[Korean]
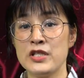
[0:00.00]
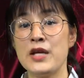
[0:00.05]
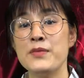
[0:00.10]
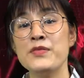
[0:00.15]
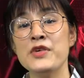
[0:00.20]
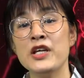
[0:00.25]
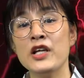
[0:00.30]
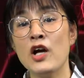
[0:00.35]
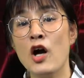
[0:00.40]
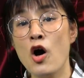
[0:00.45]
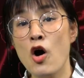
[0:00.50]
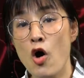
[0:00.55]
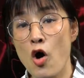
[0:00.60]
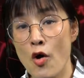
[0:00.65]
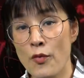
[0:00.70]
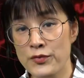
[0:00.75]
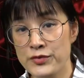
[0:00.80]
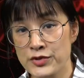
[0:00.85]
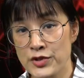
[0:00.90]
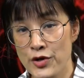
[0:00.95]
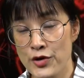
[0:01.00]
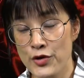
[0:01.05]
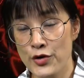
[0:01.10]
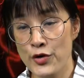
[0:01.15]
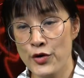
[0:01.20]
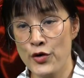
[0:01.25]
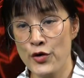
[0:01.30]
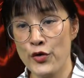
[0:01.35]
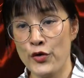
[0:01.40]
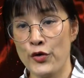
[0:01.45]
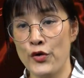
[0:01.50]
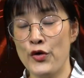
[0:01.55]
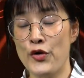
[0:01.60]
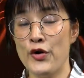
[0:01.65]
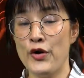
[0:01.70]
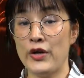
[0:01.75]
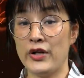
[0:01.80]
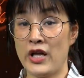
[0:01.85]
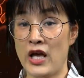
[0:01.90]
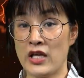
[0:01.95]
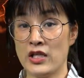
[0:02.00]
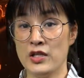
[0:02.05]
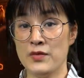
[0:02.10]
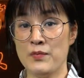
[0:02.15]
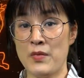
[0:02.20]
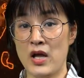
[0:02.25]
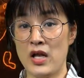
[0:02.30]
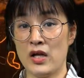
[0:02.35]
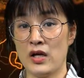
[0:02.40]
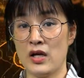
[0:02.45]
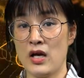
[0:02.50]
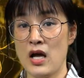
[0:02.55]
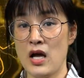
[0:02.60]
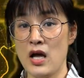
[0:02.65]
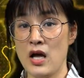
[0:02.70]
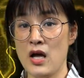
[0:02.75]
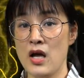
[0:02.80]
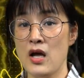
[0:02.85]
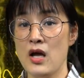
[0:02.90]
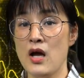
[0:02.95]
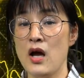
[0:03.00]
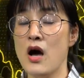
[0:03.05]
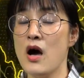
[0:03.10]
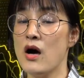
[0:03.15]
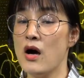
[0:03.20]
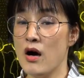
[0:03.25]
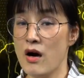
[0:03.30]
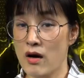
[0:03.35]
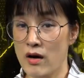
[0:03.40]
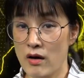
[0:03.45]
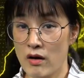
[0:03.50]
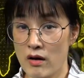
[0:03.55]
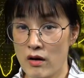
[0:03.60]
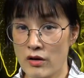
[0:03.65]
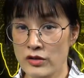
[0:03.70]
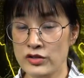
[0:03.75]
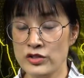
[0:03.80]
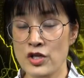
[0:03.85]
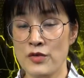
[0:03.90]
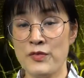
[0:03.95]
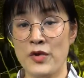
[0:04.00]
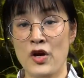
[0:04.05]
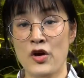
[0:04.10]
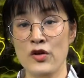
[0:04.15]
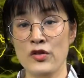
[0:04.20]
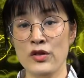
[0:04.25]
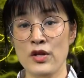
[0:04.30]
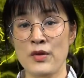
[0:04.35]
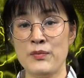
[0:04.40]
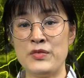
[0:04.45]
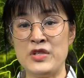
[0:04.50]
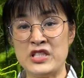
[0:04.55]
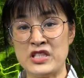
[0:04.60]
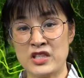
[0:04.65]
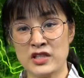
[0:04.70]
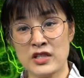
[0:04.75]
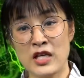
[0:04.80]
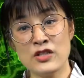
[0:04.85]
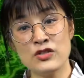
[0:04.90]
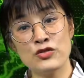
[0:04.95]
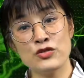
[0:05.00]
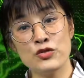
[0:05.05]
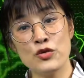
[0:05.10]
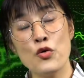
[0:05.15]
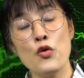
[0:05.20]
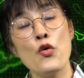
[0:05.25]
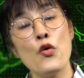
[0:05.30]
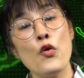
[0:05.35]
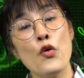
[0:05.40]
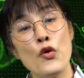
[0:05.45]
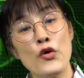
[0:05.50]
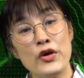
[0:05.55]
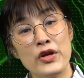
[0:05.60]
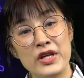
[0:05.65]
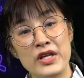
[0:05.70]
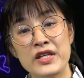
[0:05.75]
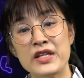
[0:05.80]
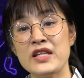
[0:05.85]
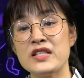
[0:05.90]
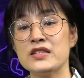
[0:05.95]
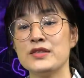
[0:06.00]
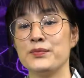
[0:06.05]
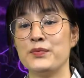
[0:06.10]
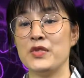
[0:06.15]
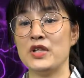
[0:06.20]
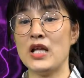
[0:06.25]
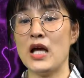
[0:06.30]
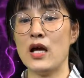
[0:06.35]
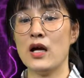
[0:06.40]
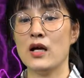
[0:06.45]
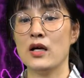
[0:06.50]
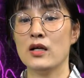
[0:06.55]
재미가 없어요 라는 말과 어쩌면 비슷할 수도 있겠습니다.